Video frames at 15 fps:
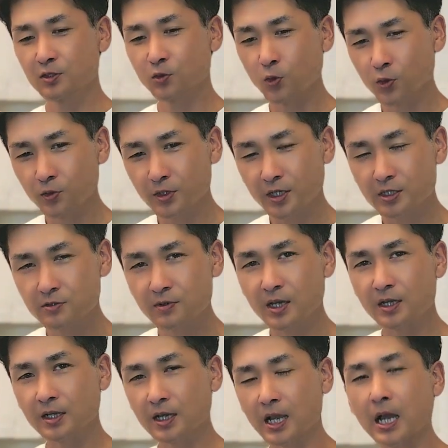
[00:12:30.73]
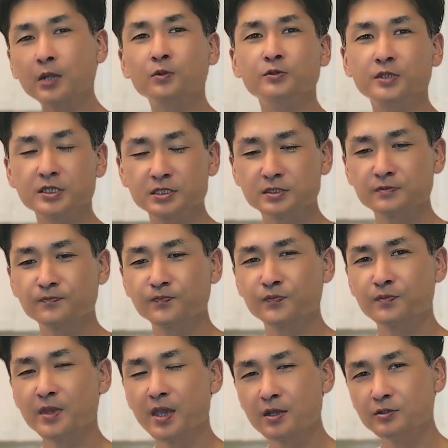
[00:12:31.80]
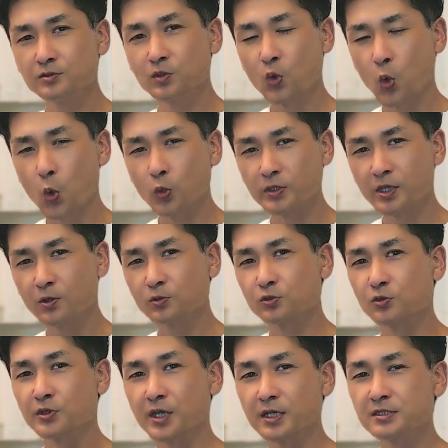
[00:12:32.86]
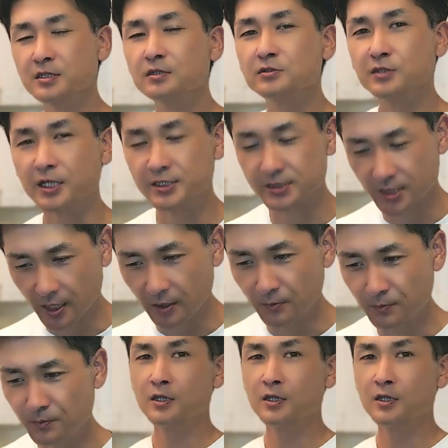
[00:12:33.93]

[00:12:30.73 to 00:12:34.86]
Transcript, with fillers: ご予約は可能ですメールの方でお問い合わせください